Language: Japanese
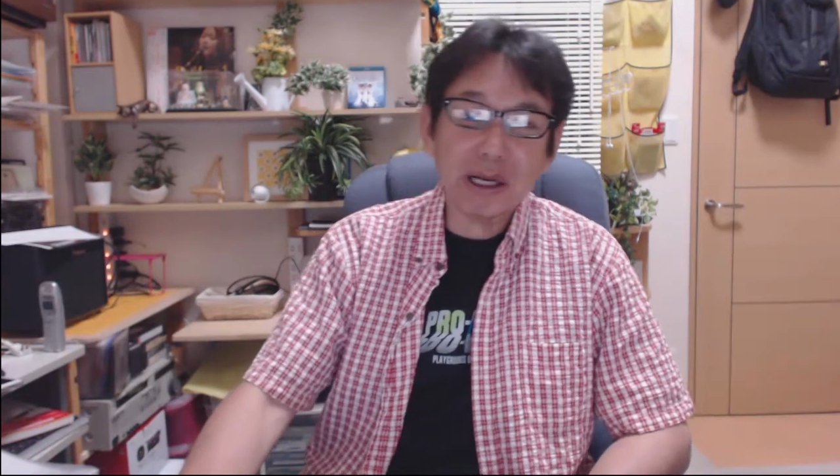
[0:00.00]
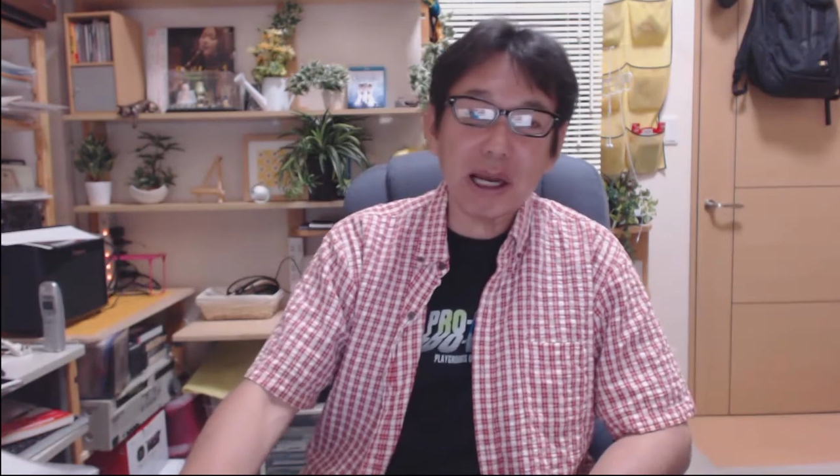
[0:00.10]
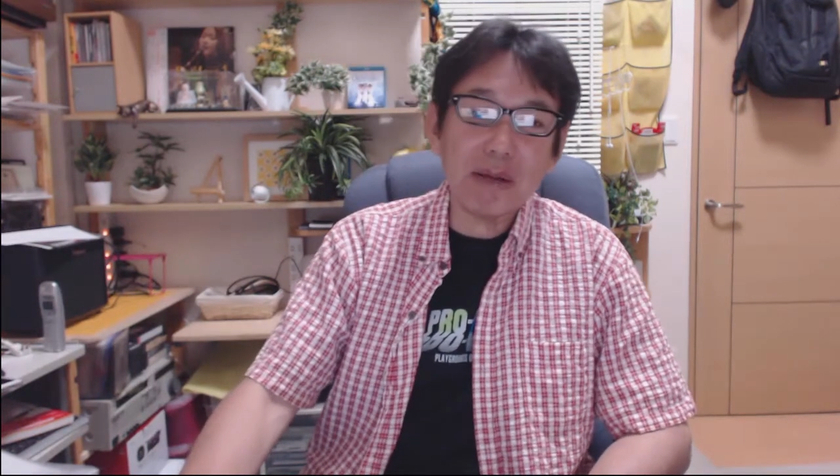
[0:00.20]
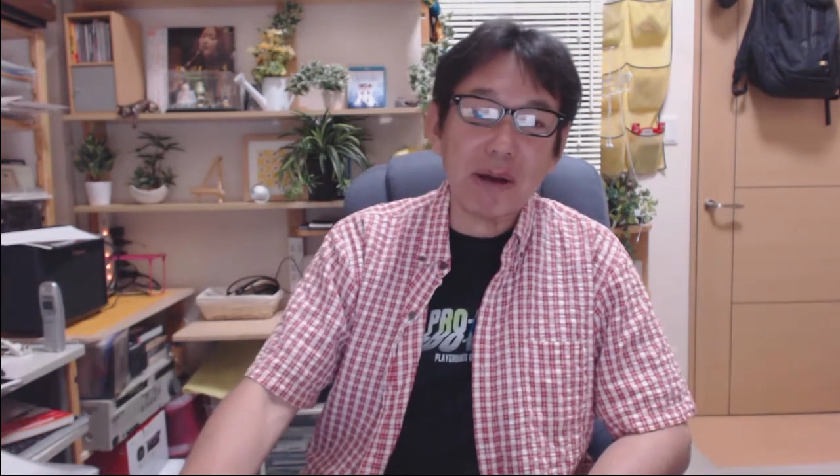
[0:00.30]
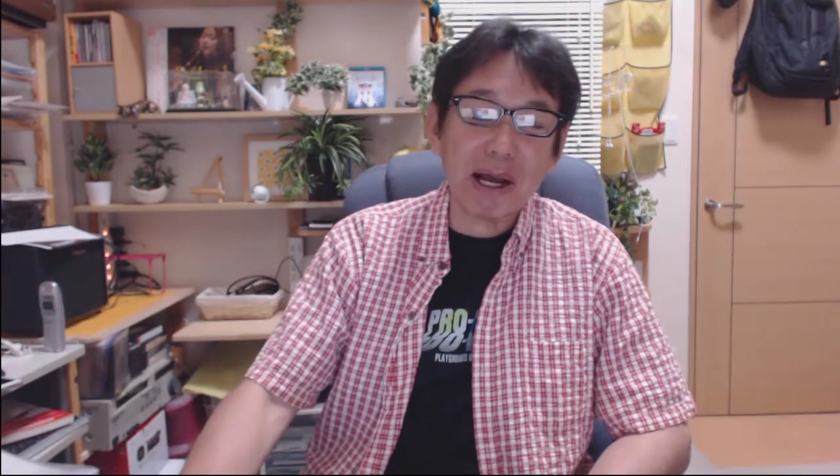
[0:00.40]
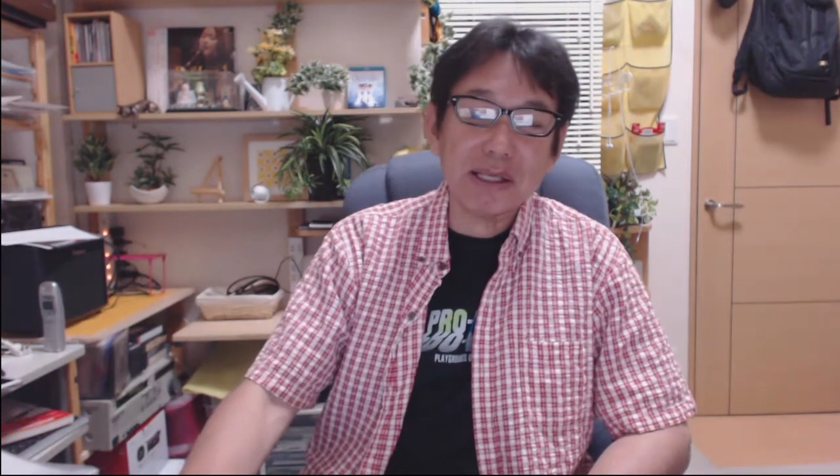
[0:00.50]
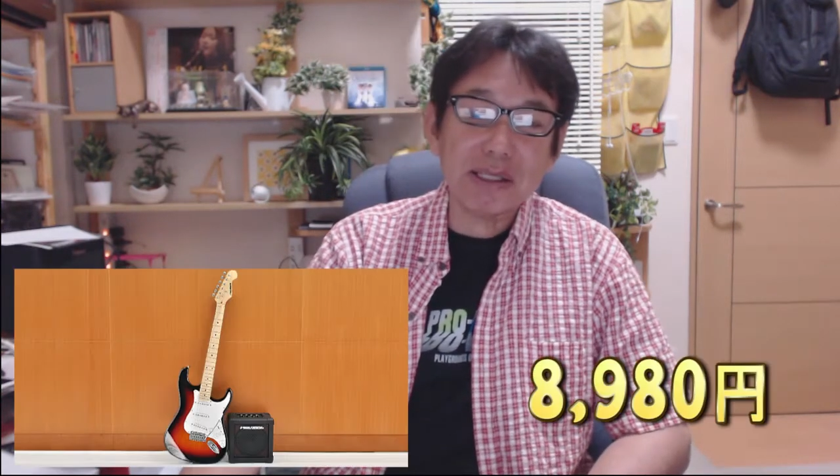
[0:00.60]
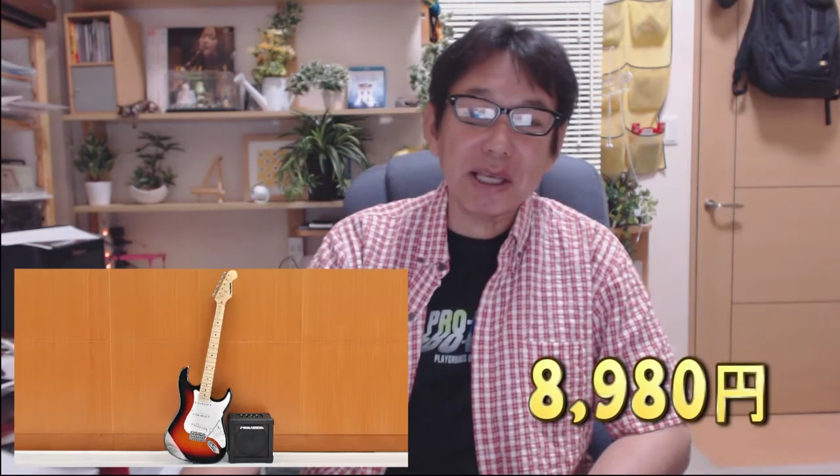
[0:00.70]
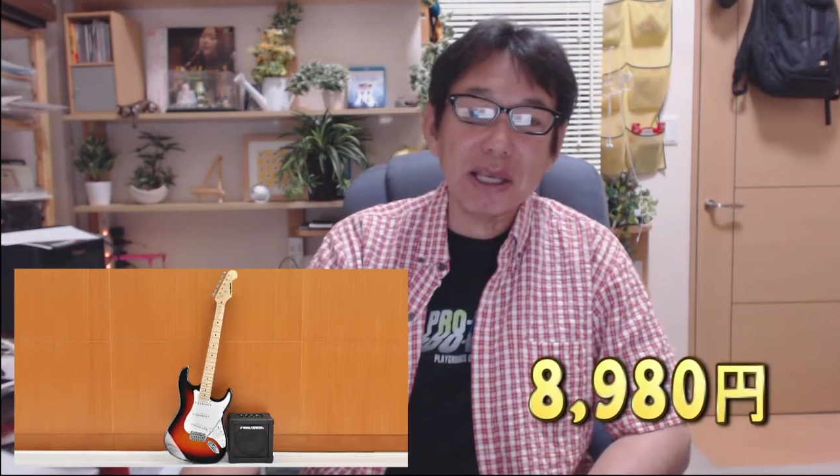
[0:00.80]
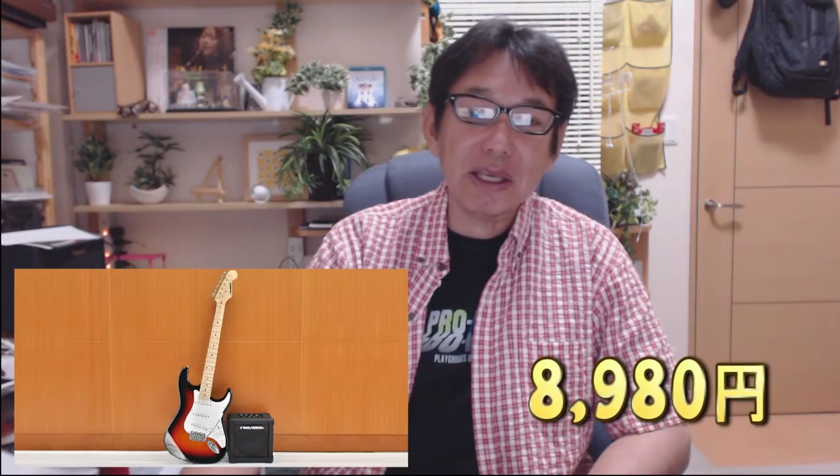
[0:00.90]
買えば
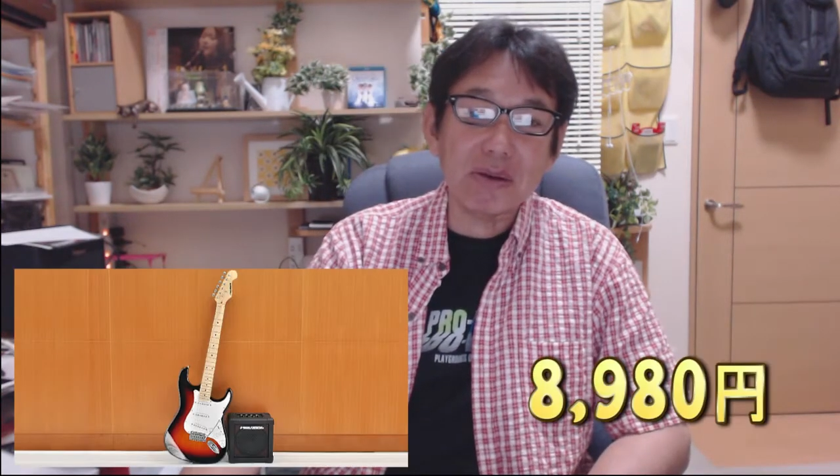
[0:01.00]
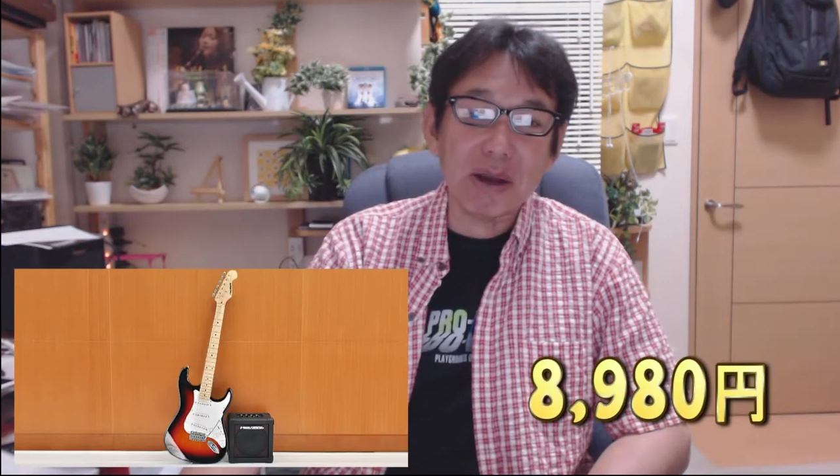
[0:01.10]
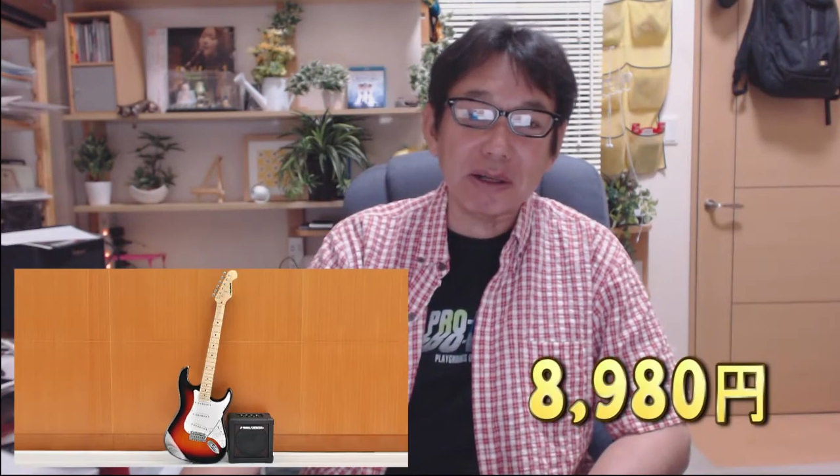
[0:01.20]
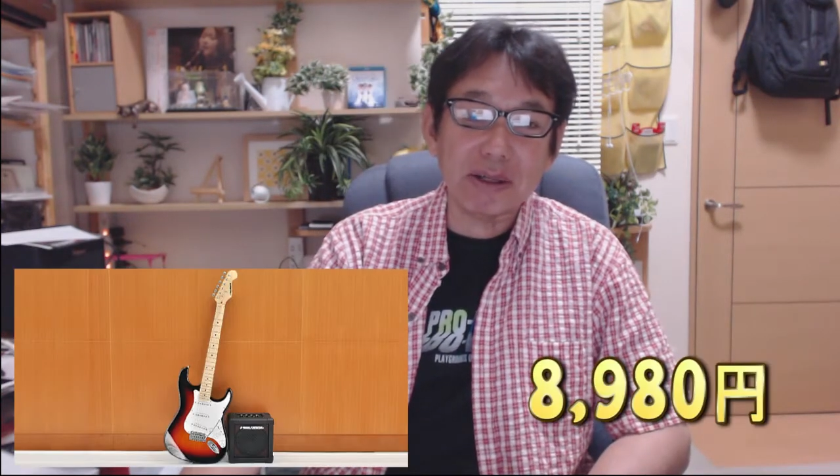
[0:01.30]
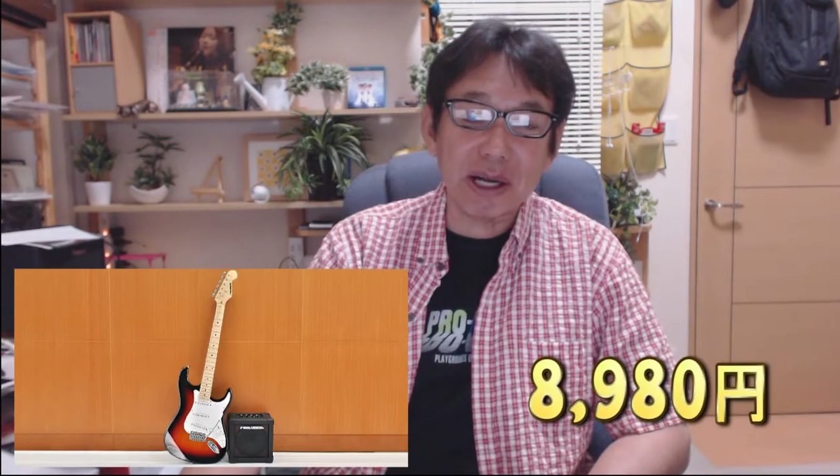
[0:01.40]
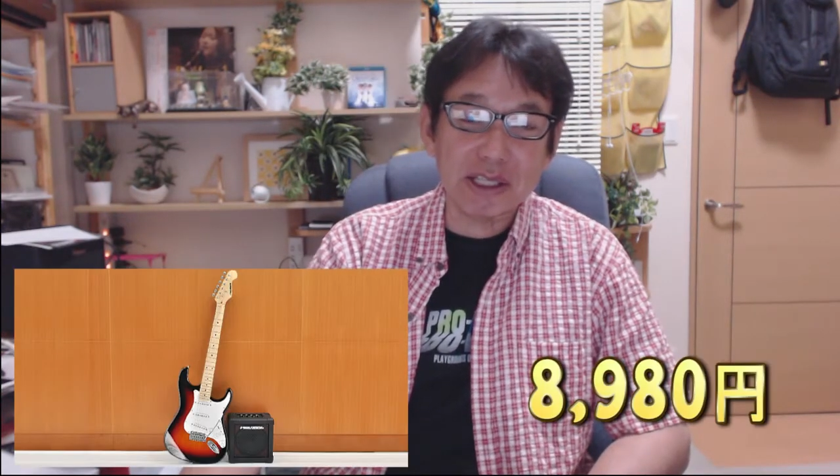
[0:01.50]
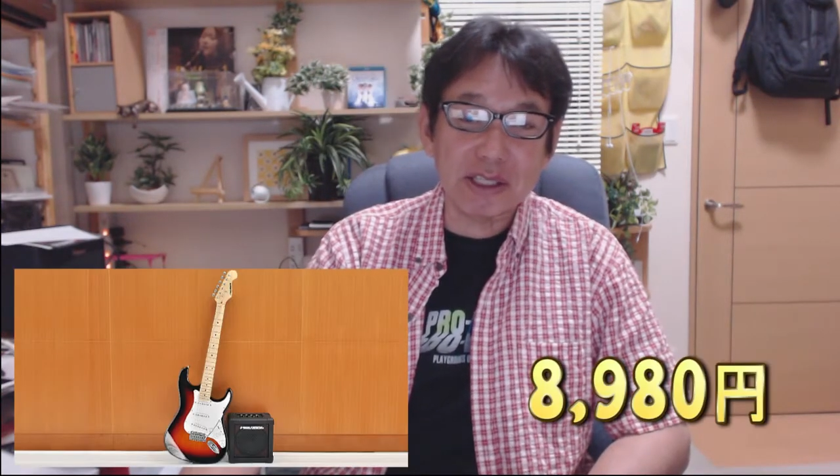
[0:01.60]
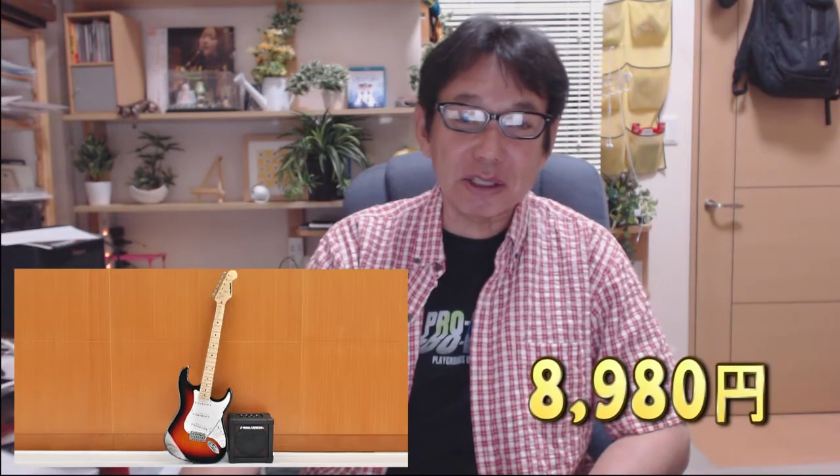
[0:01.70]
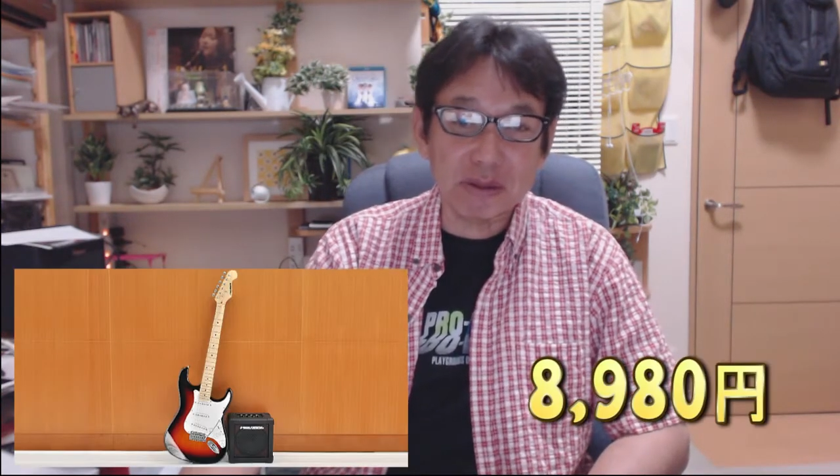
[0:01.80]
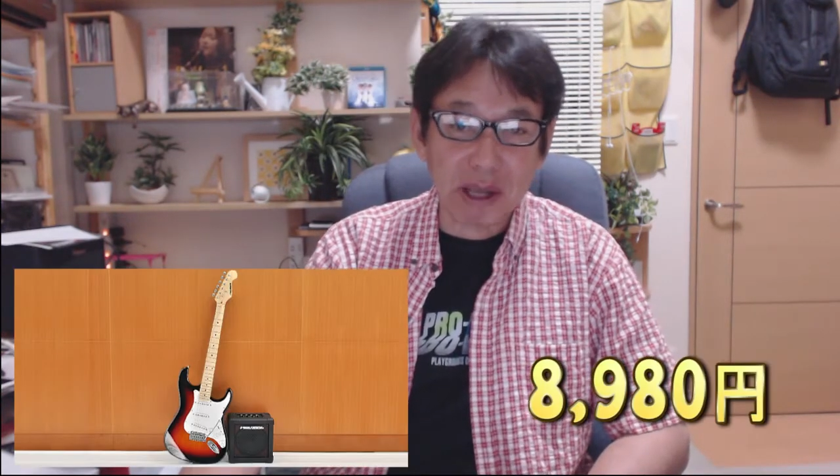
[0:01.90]

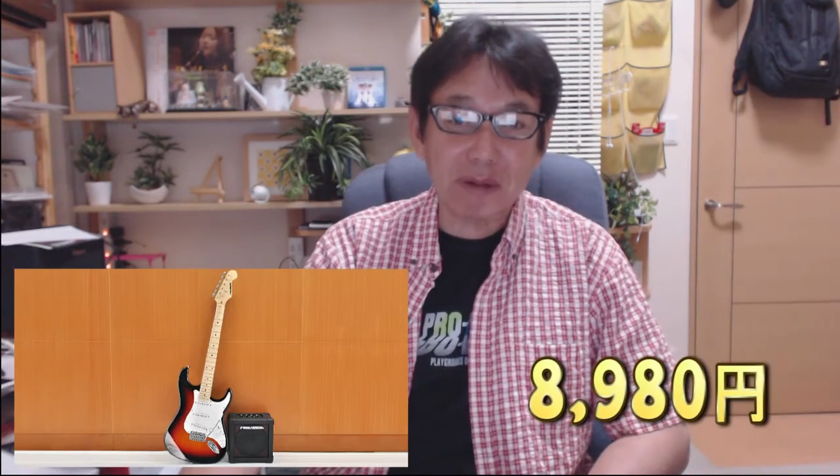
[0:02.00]
8980